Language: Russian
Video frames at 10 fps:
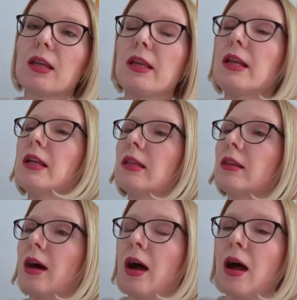или
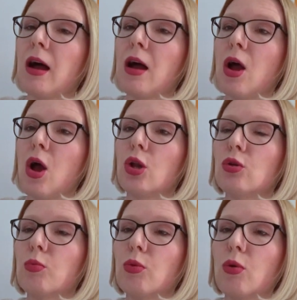на
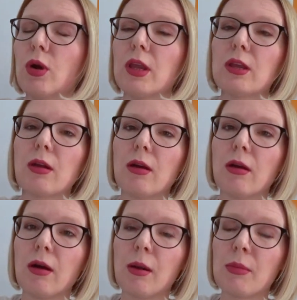любой э,